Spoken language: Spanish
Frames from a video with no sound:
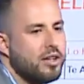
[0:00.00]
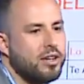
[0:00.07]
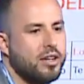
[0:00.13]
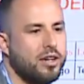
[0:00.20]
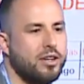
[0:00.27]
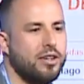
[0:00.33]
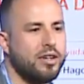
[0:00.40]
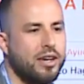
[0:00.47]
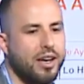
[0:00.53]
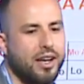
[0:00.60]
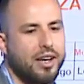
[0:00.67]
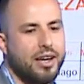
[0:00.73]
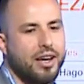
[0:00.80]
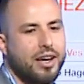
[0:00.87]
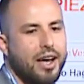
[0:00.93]
¿No?
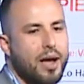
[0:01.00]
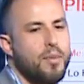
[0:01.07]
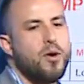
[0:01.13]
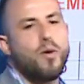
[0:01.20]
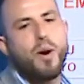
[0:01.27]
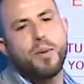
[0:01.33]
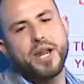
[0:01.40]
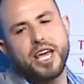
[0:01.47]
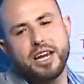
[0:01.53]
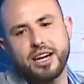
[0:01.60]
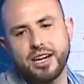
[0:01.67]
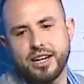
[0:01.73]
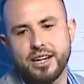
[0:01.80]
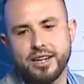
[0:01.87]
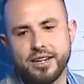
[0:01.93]
Ahí ponlo a abrir.